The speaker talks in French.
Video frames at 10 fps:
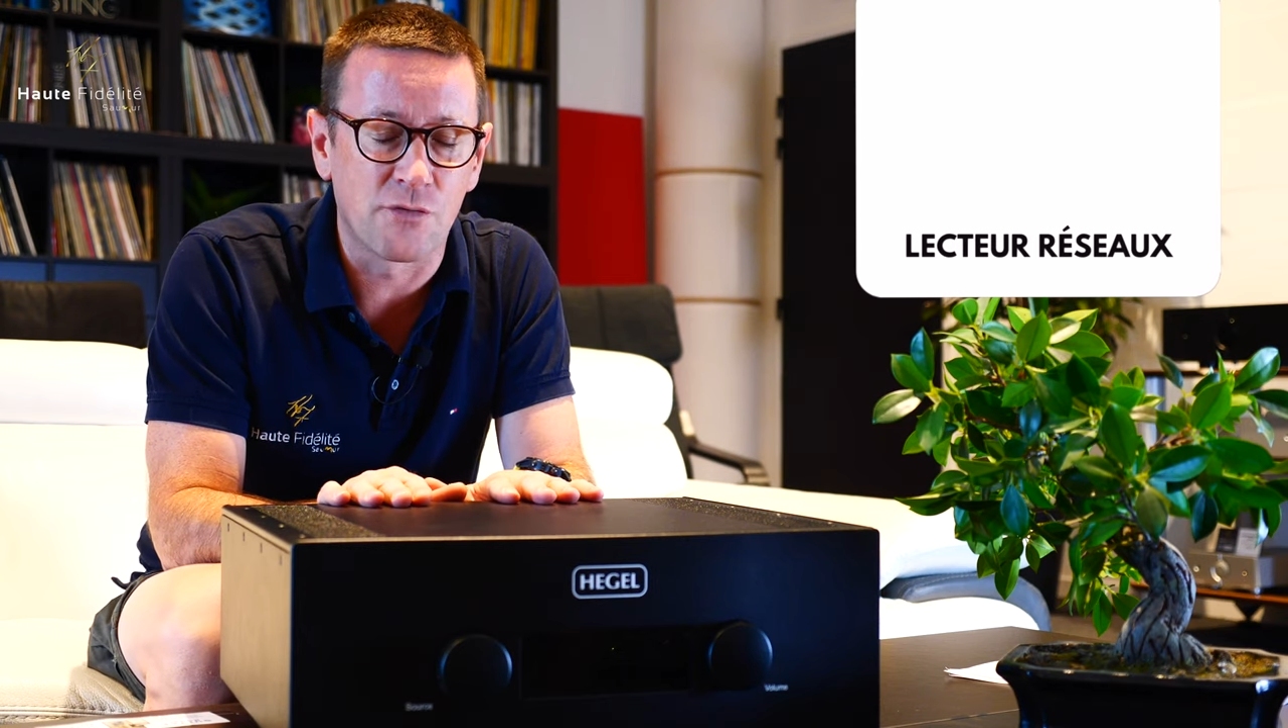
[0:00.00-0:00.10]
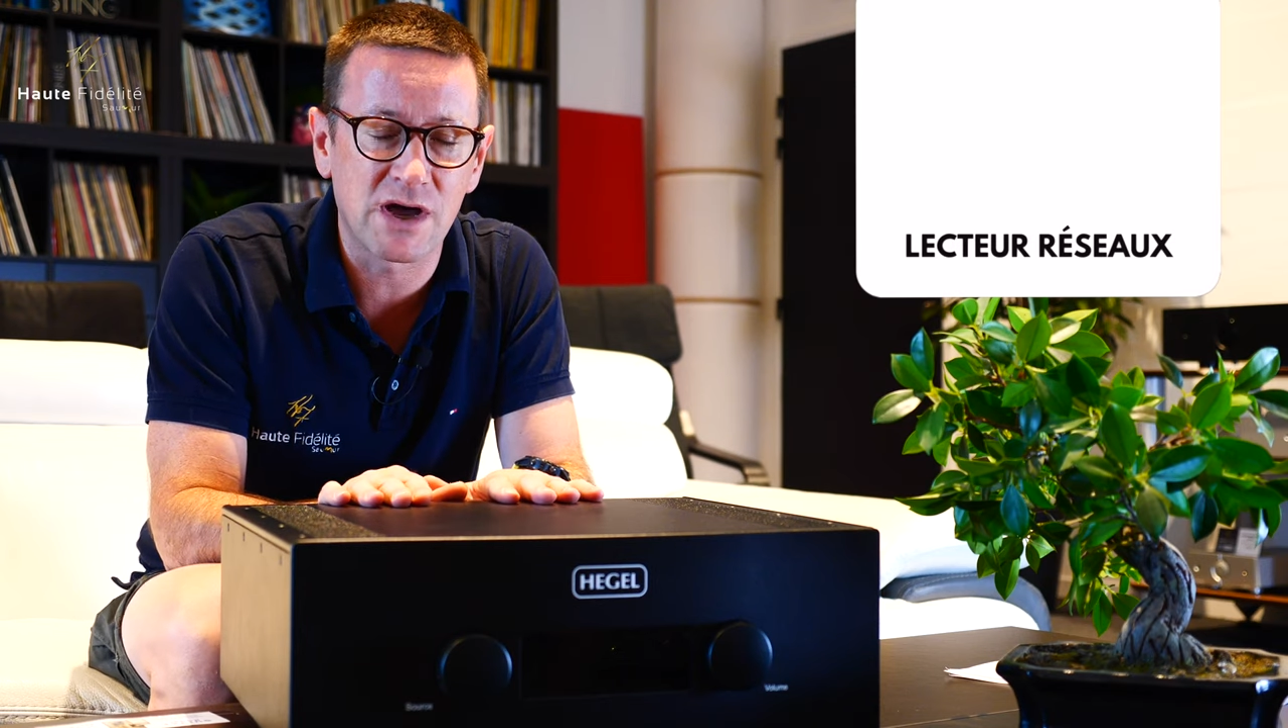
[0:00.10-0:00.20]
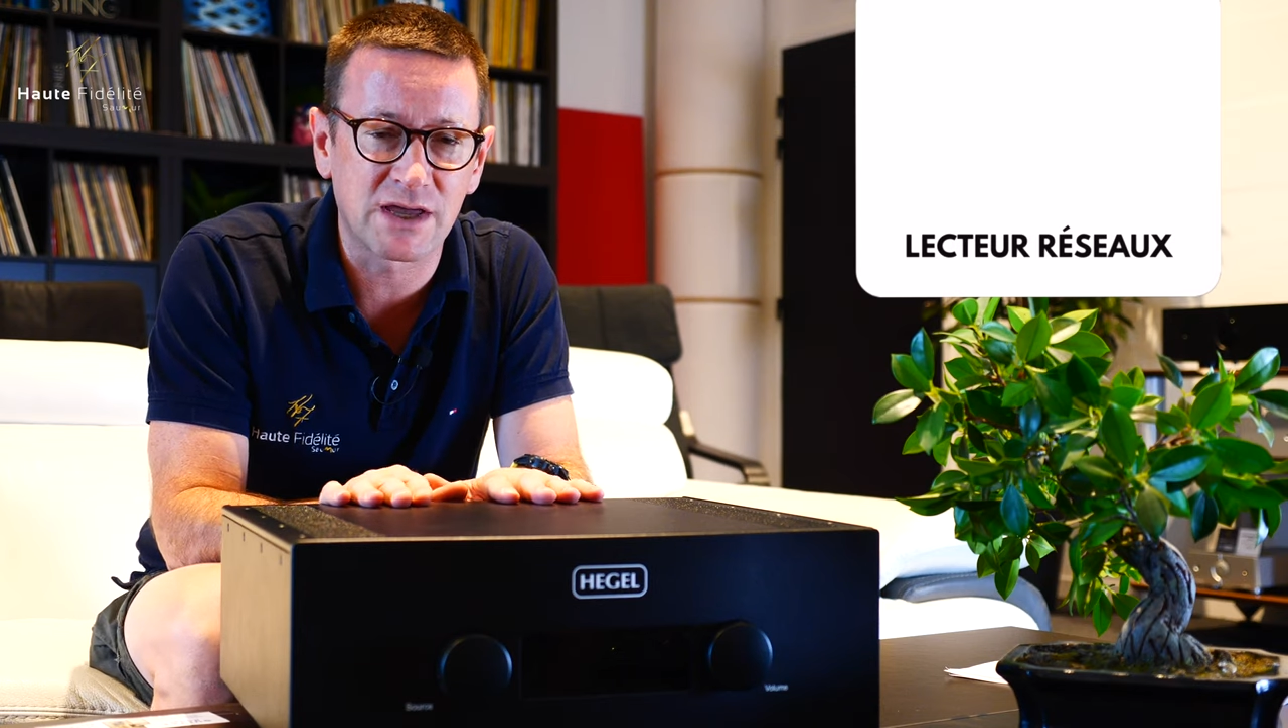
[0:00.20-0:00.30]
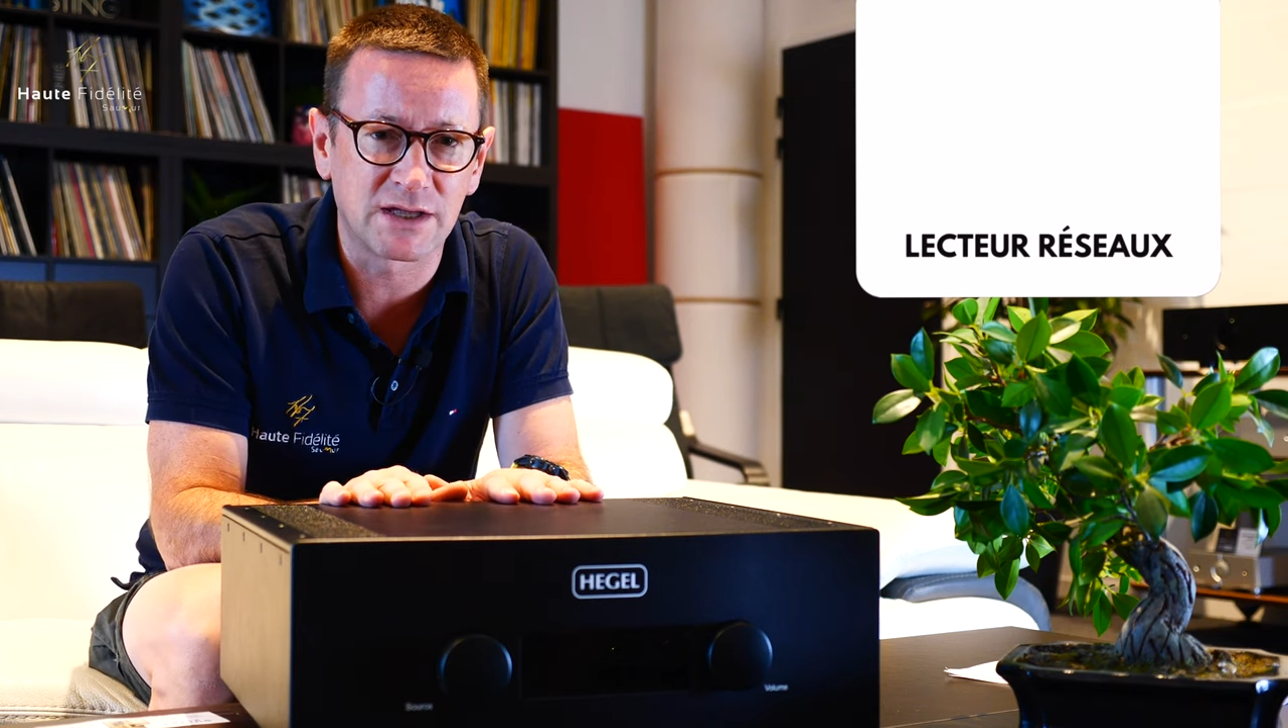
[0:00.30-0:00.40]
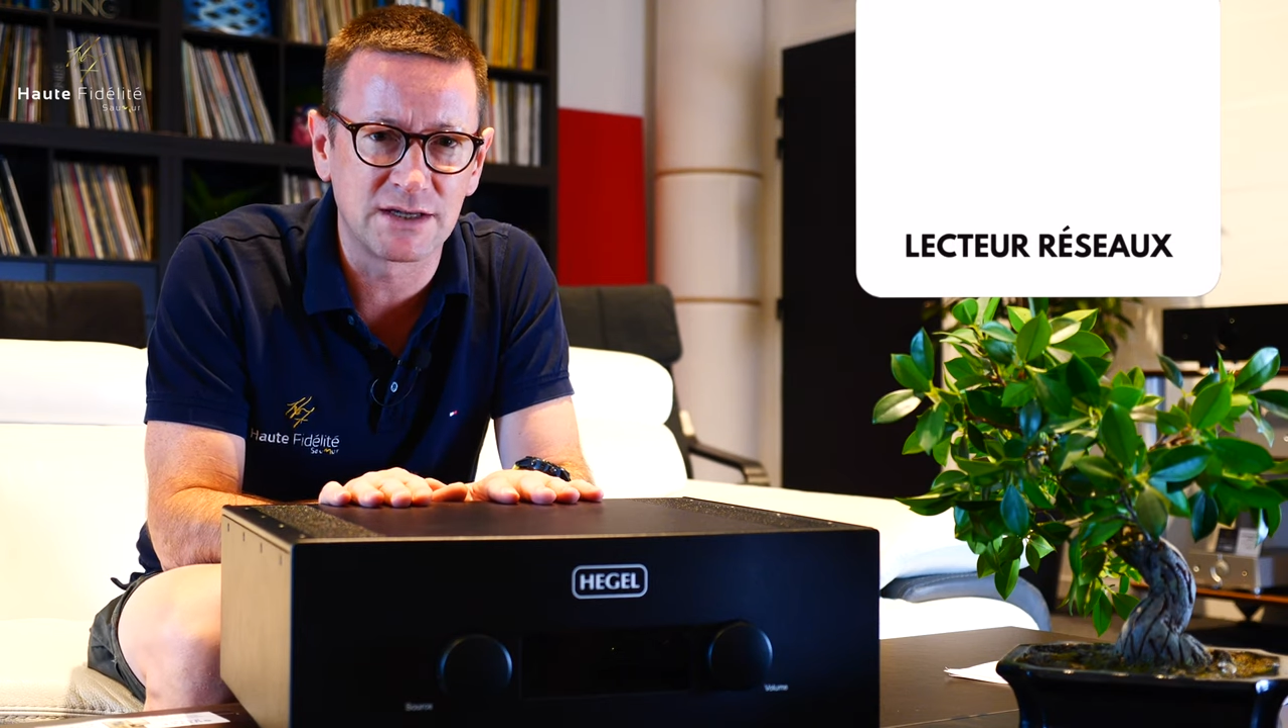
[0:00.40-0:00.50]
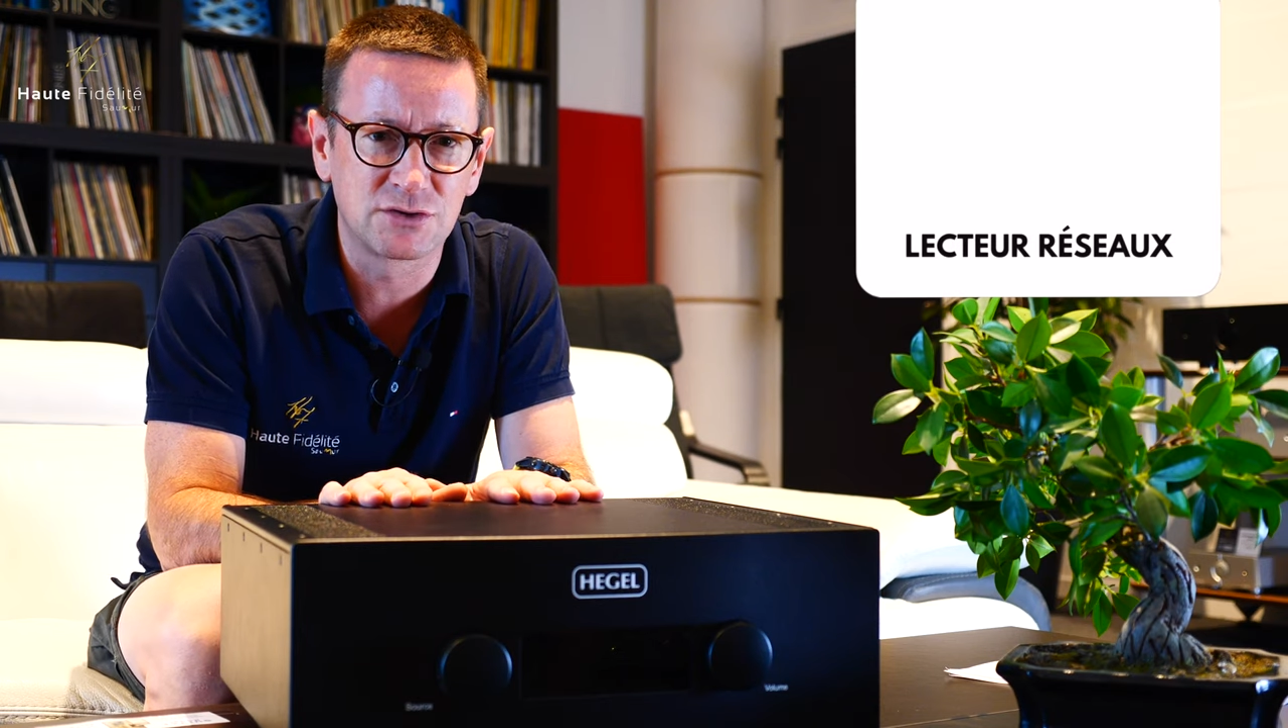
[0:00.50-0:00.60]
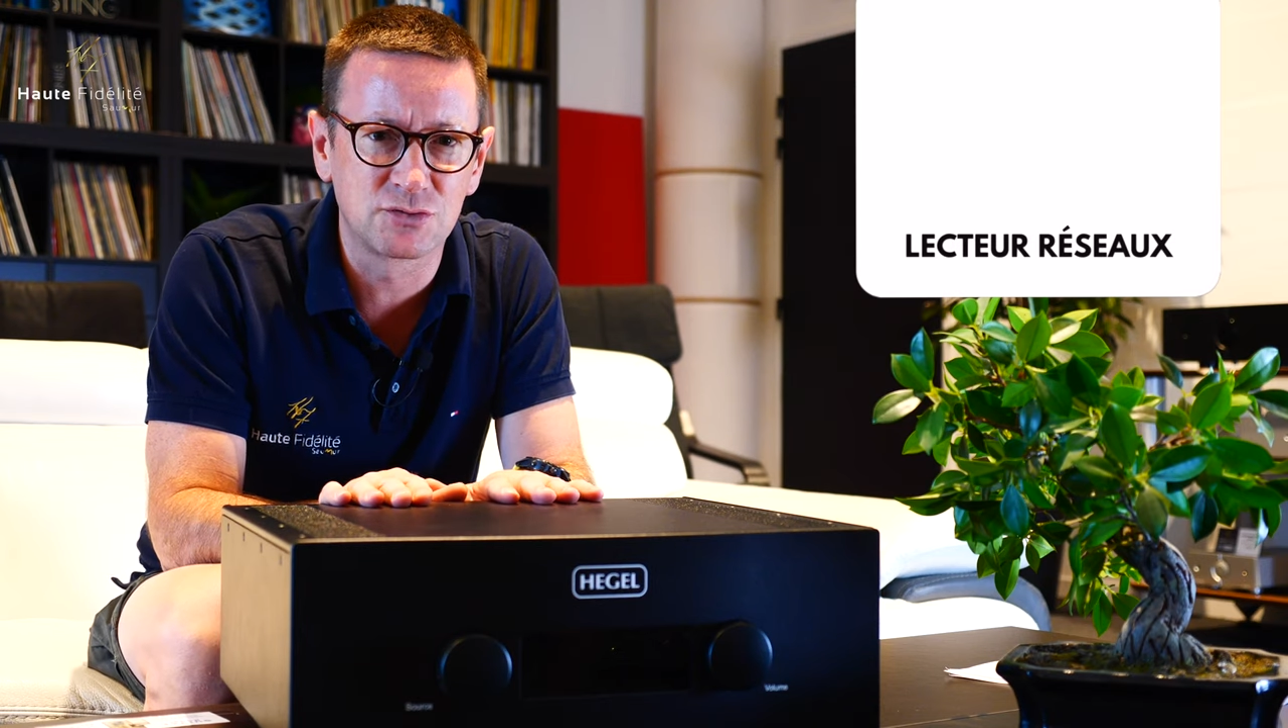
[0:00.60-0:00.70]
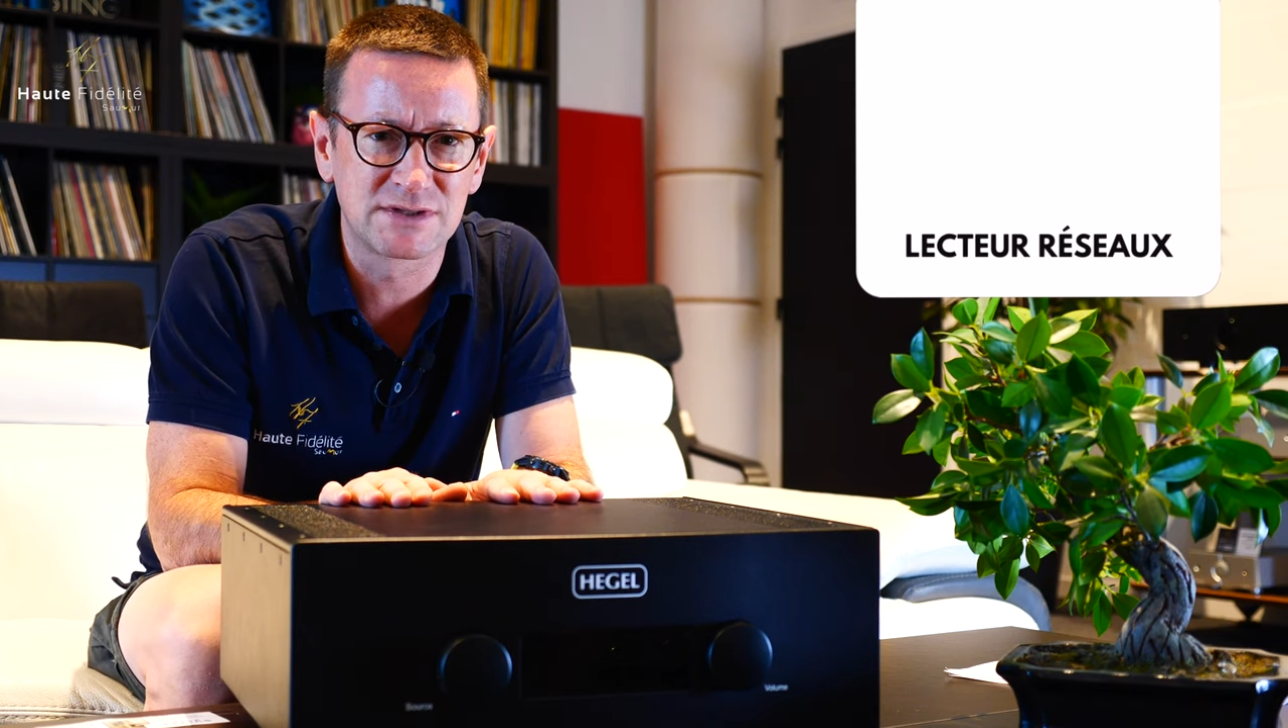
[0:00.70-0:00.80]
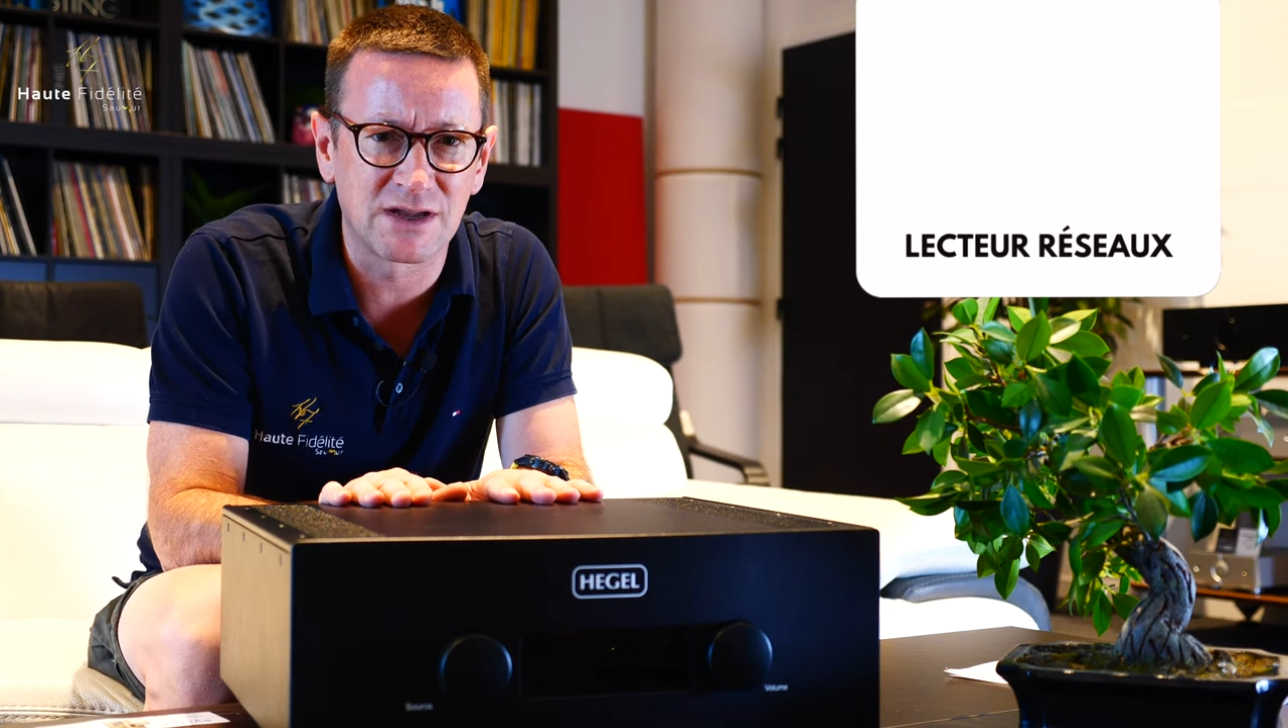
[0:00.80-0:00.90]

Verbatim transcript: On va regarder